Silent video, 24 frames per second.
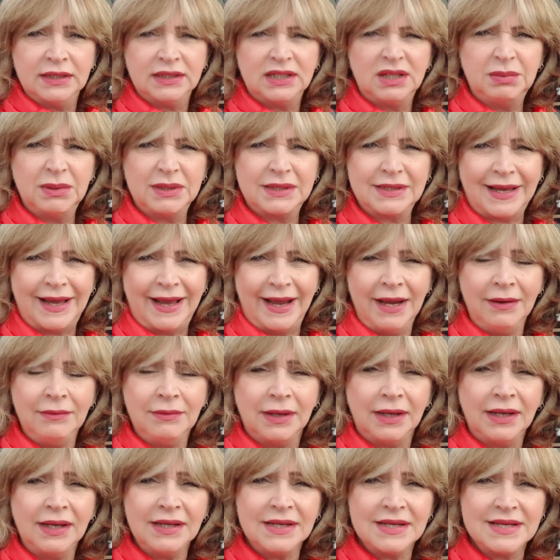Die
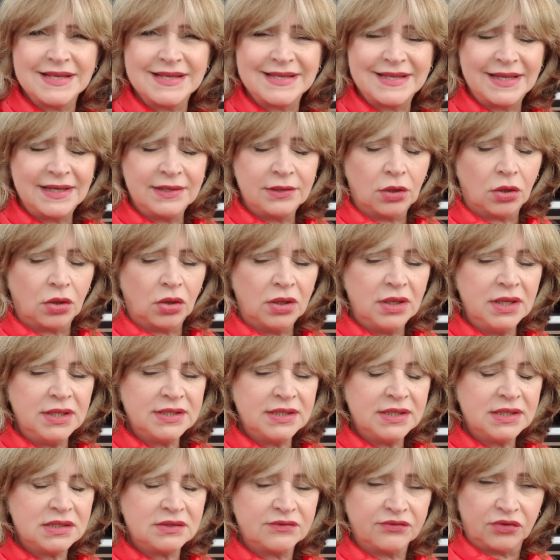Betreiber sind
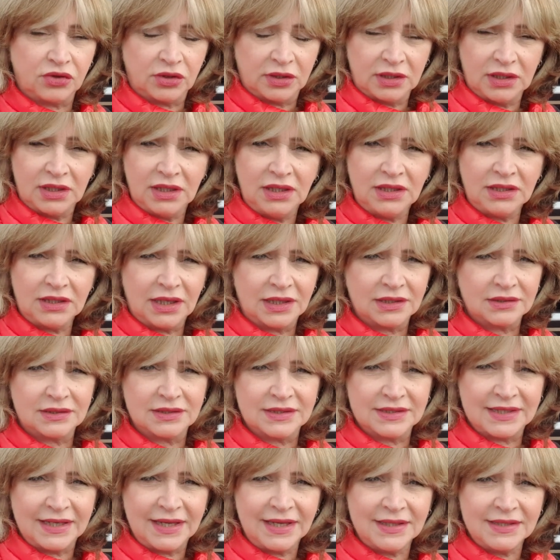äußerst freundlich, also
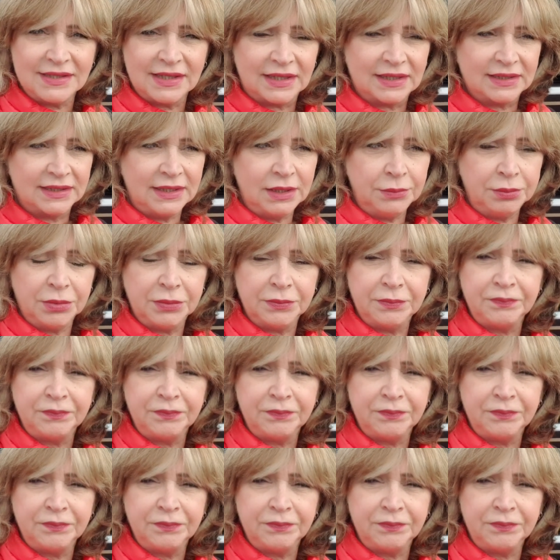sehr, sehr lieb.